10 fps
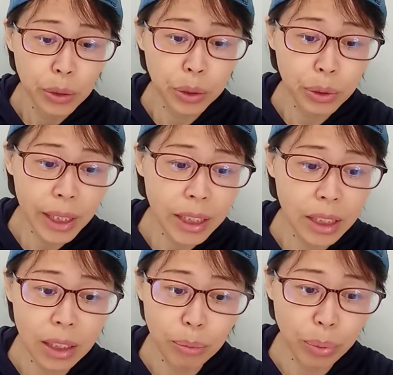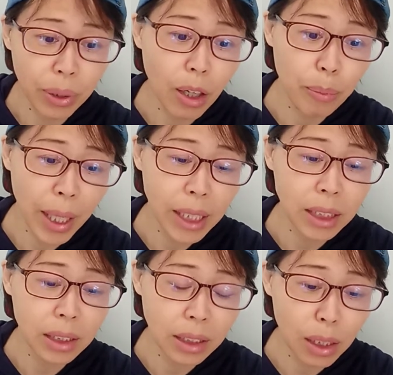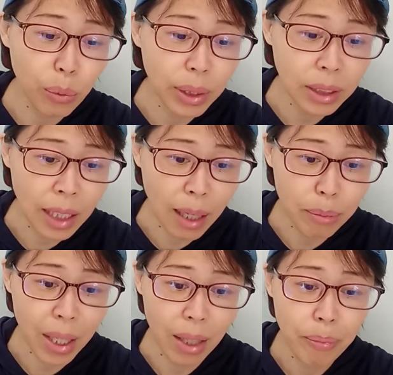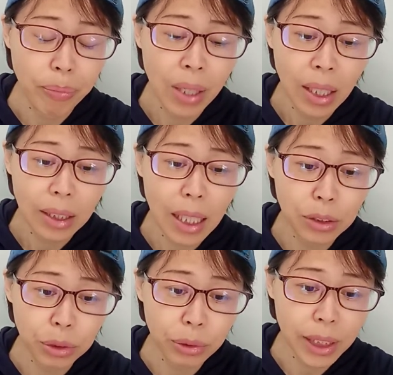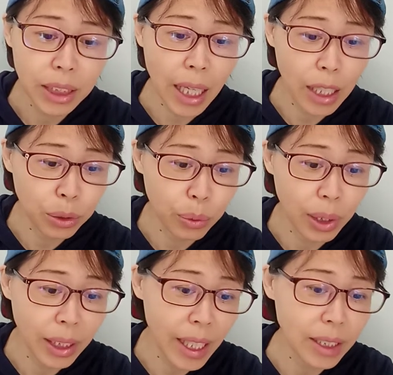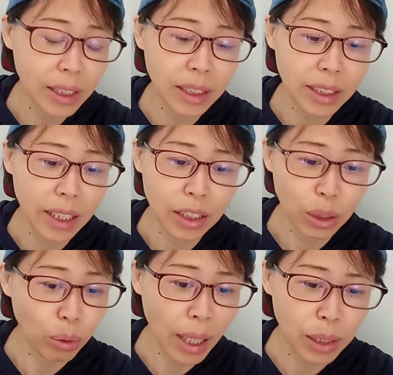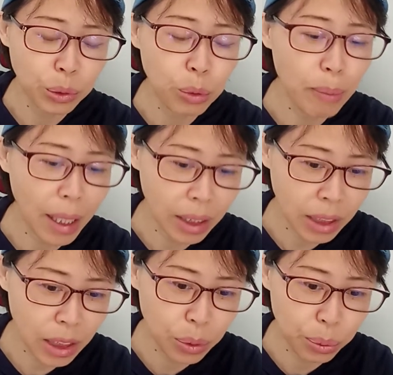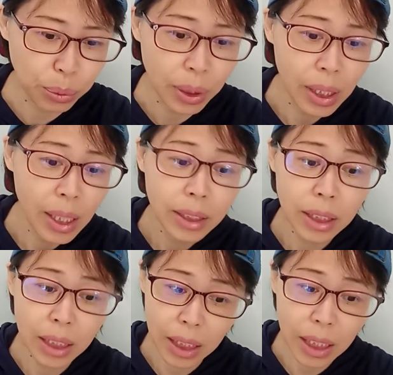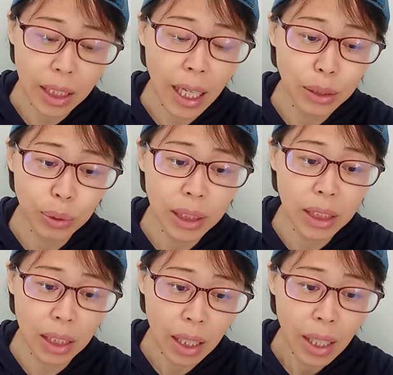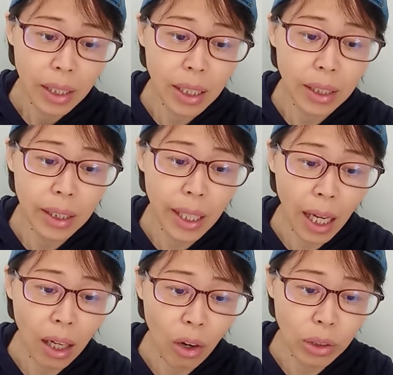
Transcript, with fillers: 徐瑞芝不要拍摄接吻场面。但徐瑞芝还说，恋人之间的交谈充满了嫉妒，这可以看作是业内爱